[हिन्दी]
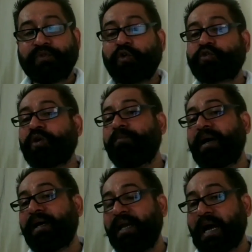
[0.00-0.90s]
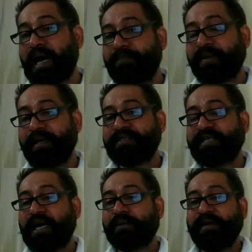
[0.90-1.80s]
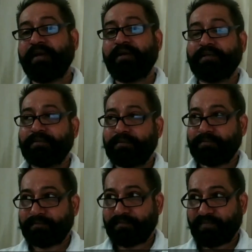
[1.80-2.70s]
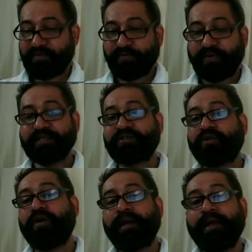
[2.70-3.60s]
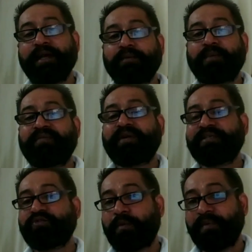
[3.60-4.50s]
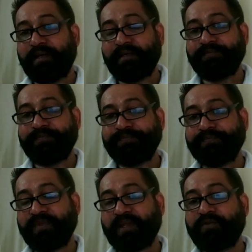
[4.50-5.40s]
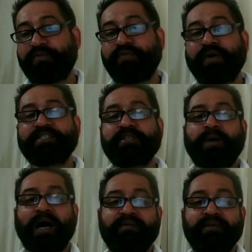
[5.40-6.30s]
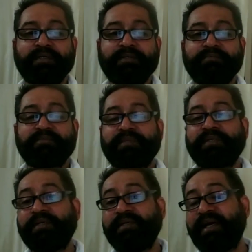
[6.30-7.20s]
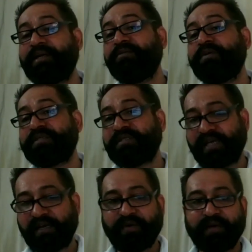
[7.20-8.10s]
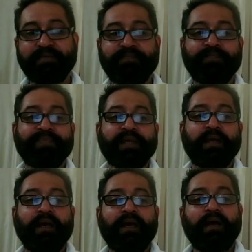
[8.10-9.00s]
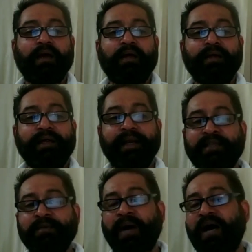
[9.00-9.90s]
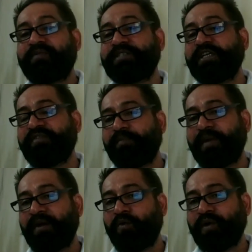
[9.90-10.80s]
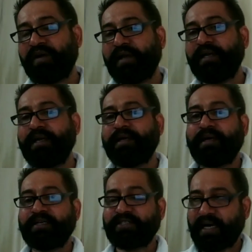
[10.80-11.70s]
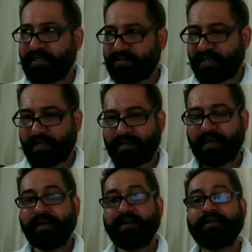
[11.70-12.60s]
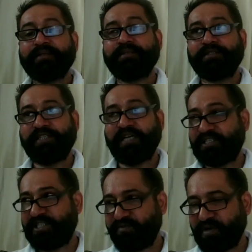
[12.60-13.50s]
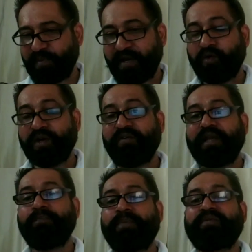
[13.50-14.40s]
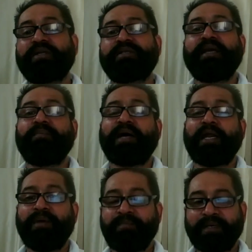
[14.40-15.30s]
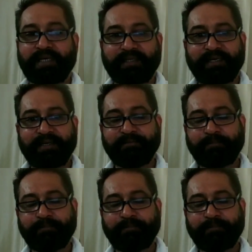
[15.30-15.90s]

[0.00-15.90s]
दोस्तों मंगल आपके चार्ट में फर्स्ट और एर्थ भाव के स्वामी फर्स्ट भाव नेटिव सेल्फ है एर्थ भाव जीवन में होने वाली अचानक से घटनाएं या जीवन में होने वाले परिवर्तन के बारे में बताता है